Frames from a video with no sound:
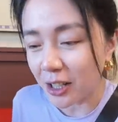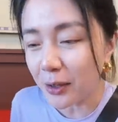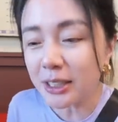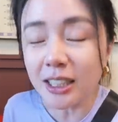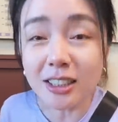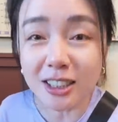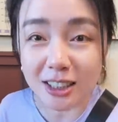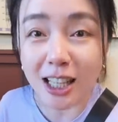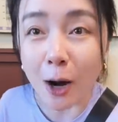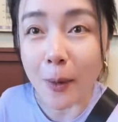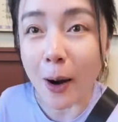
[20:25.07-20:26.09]
因为这里是
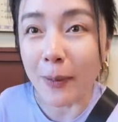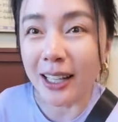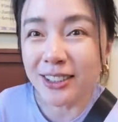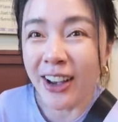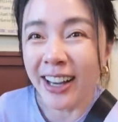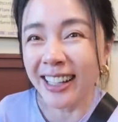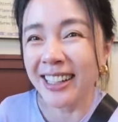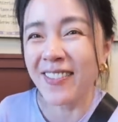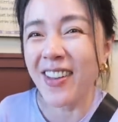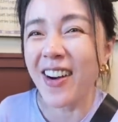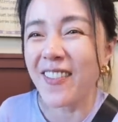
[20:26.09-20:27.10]
吃到饱嘛，所以
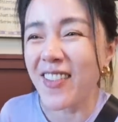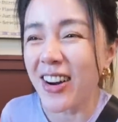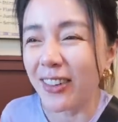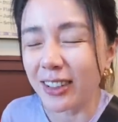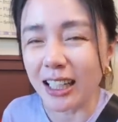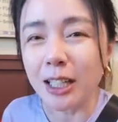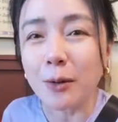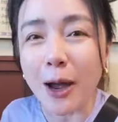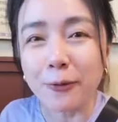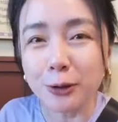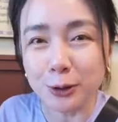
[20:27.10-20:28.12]
你没有额
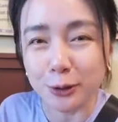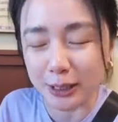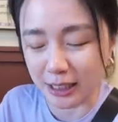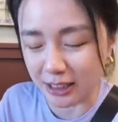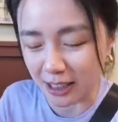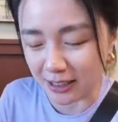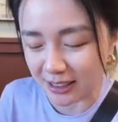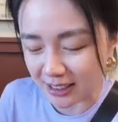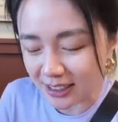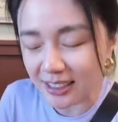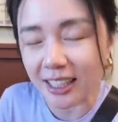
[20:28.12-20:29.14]
外付出一个
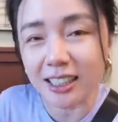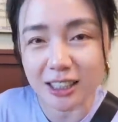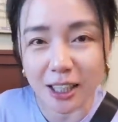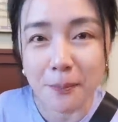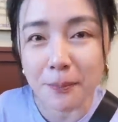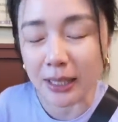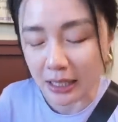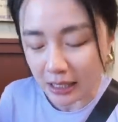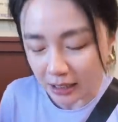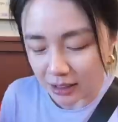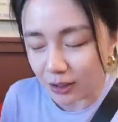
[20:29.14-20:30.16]
金钱的成本，
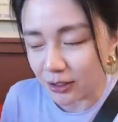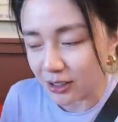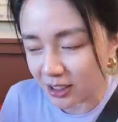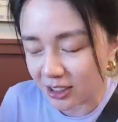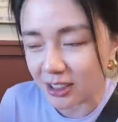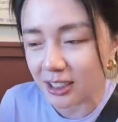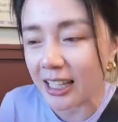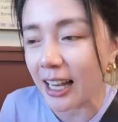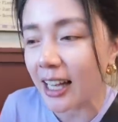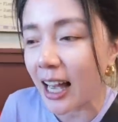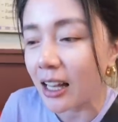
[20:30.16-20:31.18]
你就试吃
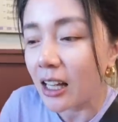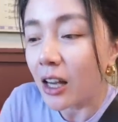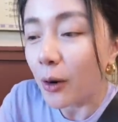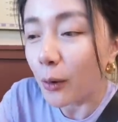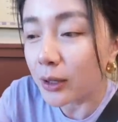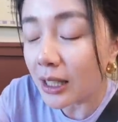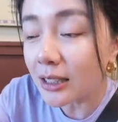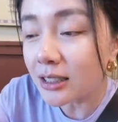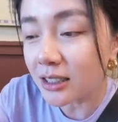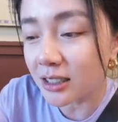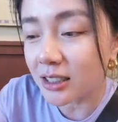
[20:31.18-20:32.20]
看看。我第一
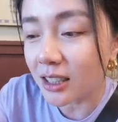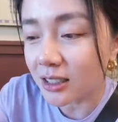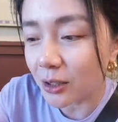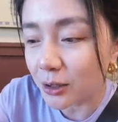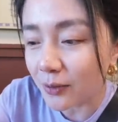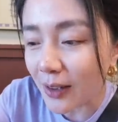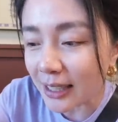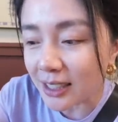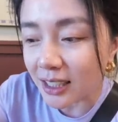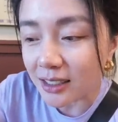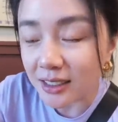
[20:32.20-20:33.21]
次吃的时候就发
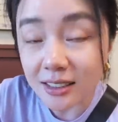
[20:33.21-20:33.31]
现，